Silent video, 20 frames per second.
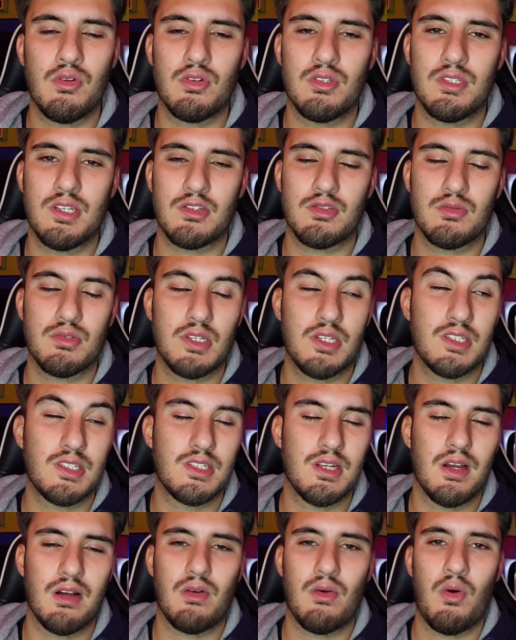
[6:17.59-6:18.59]
Sergio Busquets, j'ai
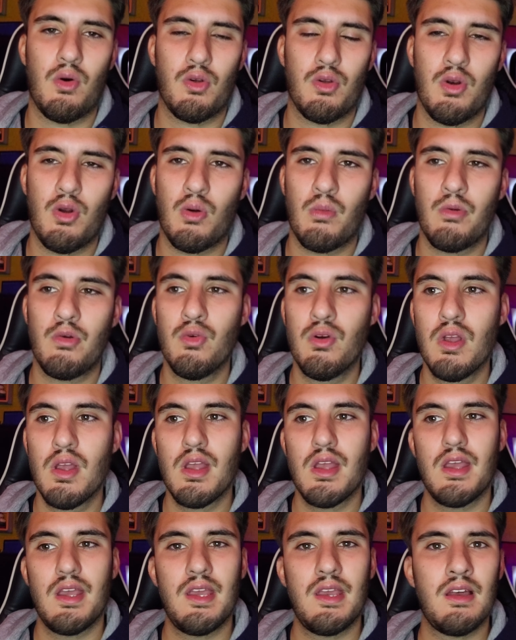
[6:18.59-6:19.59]
dire Oriol Romeo
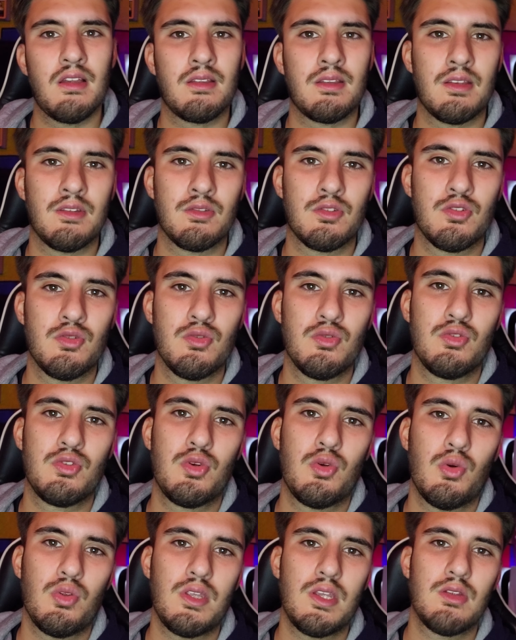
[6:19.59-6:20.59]
est entendu
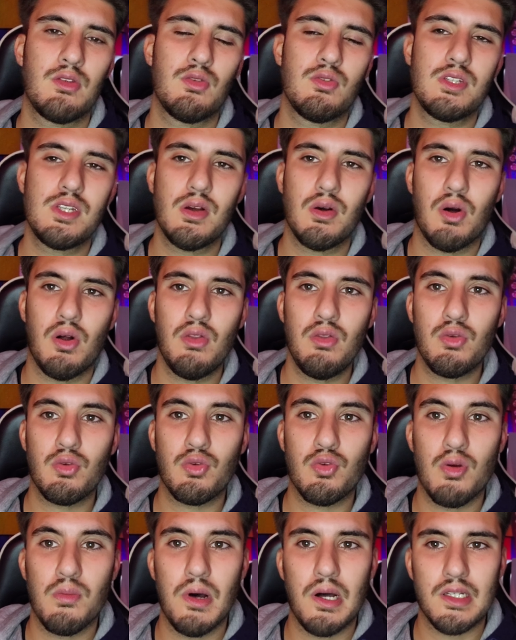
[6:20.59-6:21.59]
du côté de Giron
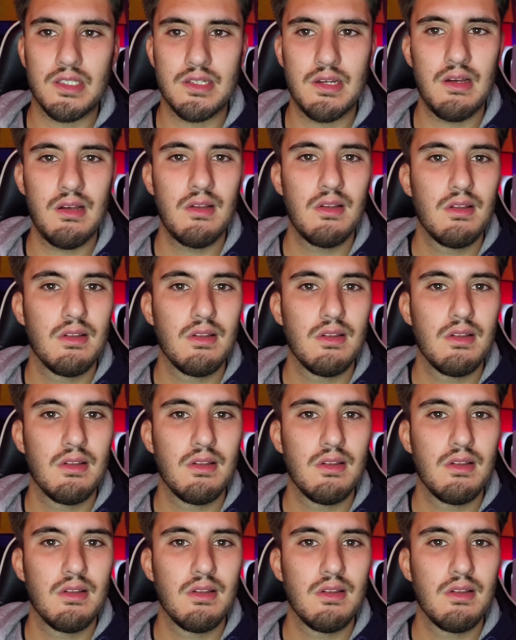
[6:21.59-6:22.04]
Donc le Barça,